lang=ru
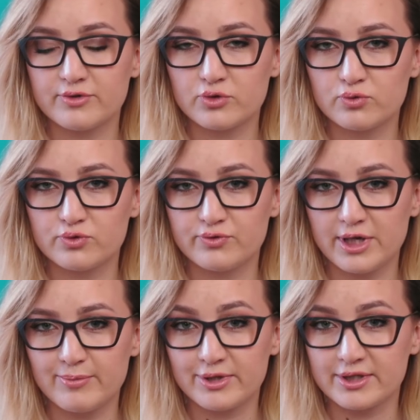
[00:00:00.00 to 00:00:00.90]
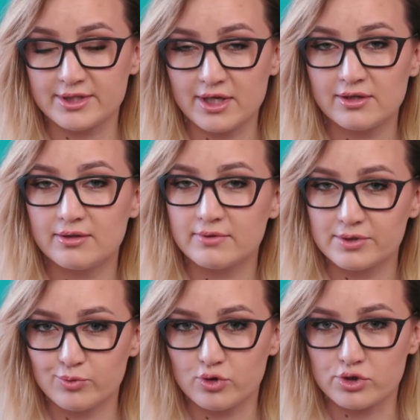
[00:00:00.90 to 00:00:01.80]
вернуть время назад
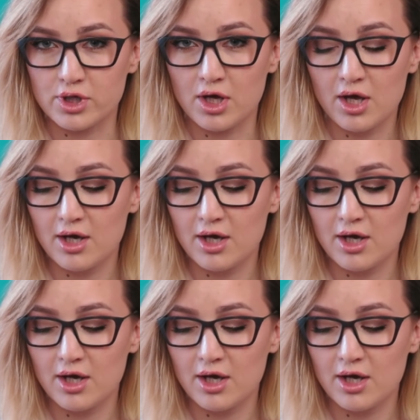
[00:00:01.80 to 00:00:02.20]
невозможно.